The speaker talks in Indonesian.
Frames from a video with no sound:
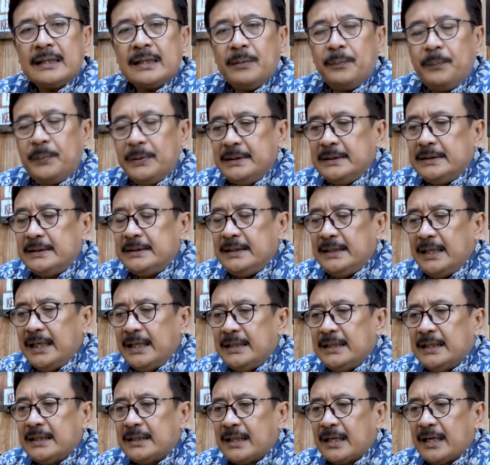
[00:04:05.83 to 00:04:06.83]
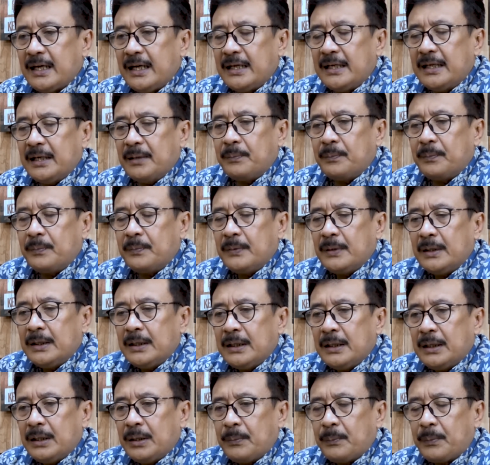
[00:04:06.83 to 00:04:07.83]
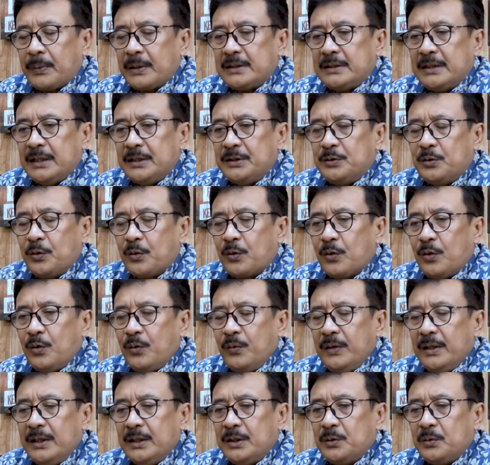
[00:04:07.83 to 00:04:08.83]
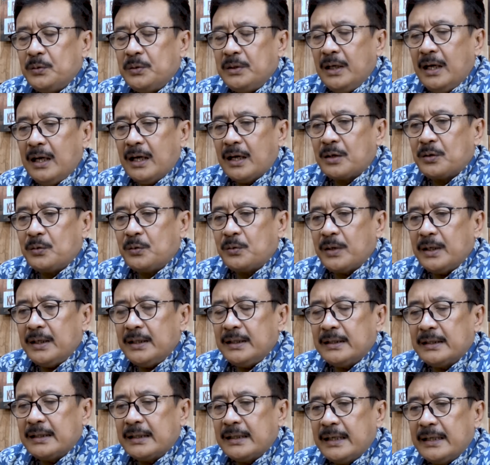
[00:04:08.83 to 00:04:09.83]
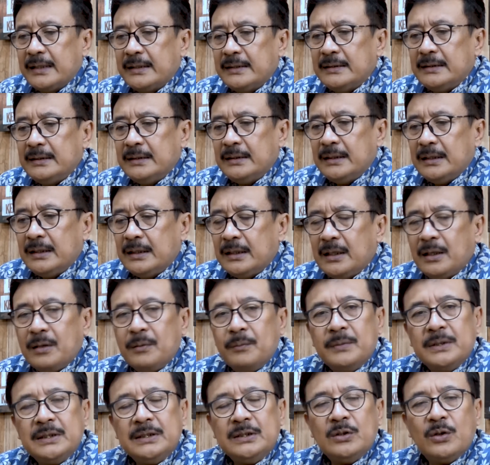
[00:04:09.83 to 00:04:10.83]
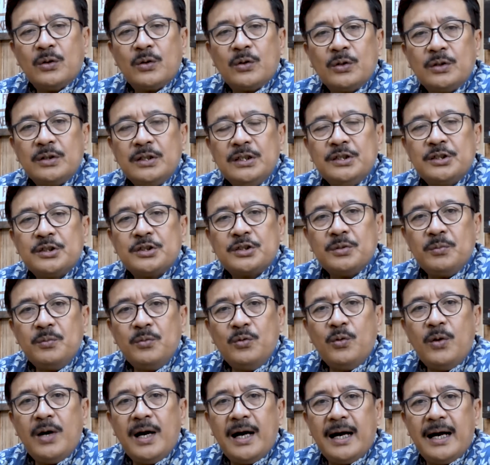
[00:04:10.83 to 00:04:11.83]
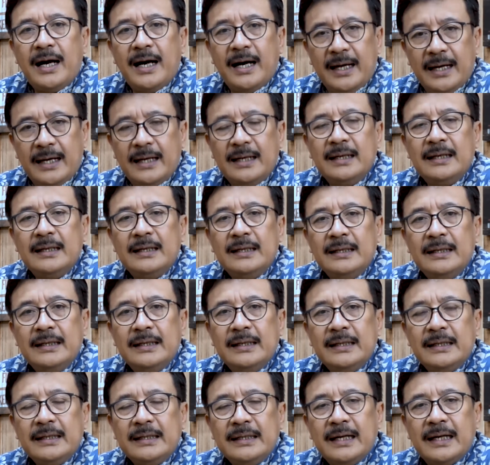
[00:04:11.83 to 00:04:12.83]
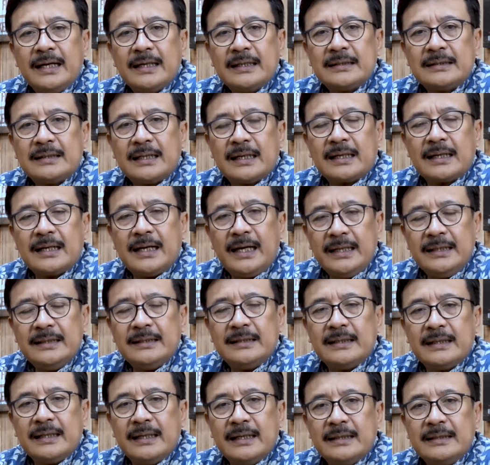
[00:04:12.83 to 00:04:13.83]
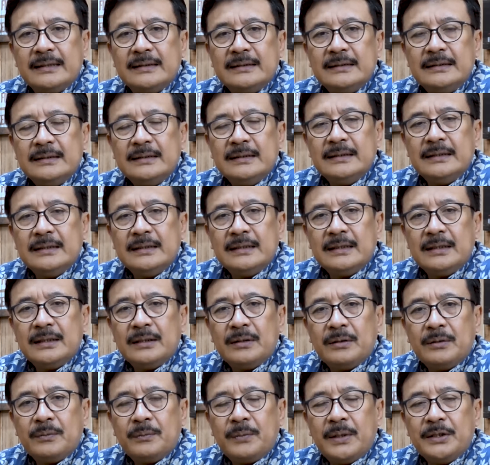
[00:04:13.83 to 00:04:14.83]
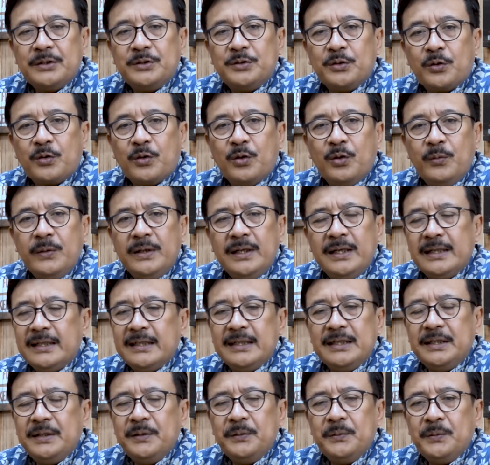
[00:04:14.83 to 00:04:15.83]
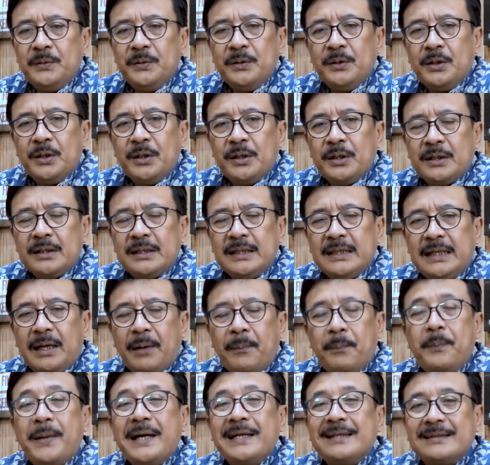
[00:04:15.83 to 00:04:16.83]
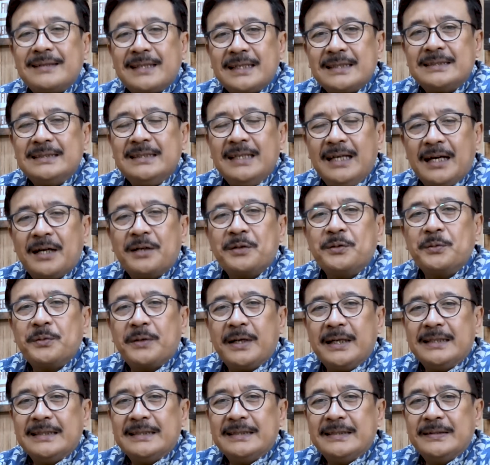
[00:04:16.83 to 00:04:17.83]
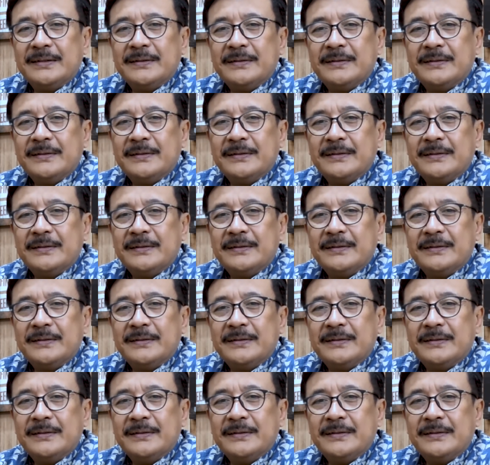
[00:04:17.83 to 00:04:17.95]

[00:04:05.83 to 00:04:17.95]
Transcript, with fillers: Kebenciannya terhadap Presiden Jokowi itu dilakukan dengan menyoroti semua hal yang terkait dengan Pak Jokowi dan itu tidak pantas dilakukan.